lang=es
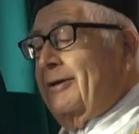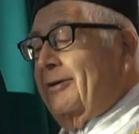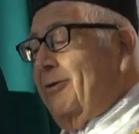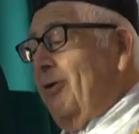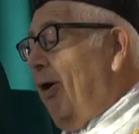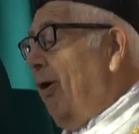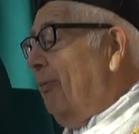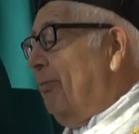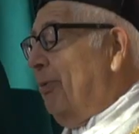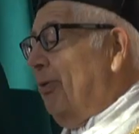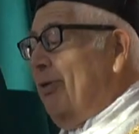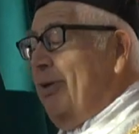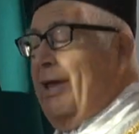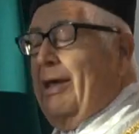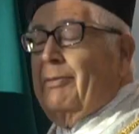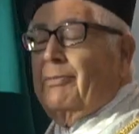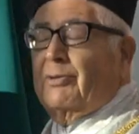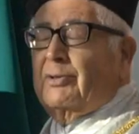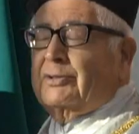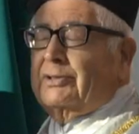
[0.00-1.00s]
no
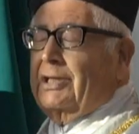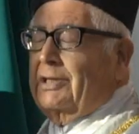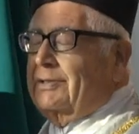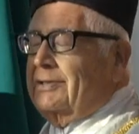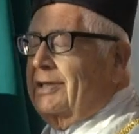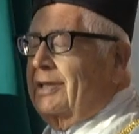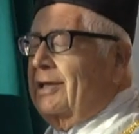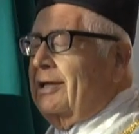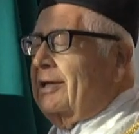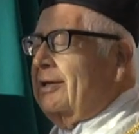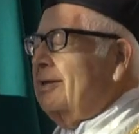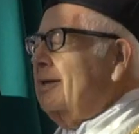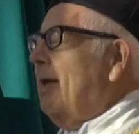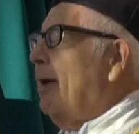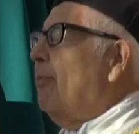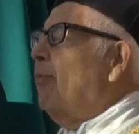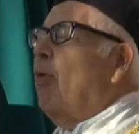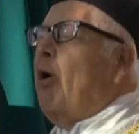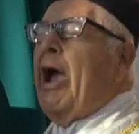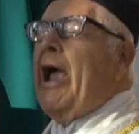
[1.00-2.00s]
podemos decir
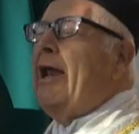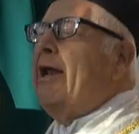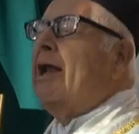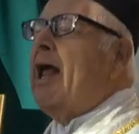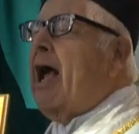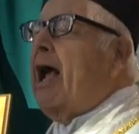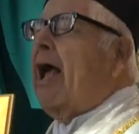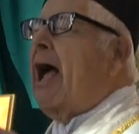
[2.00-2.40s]
de buena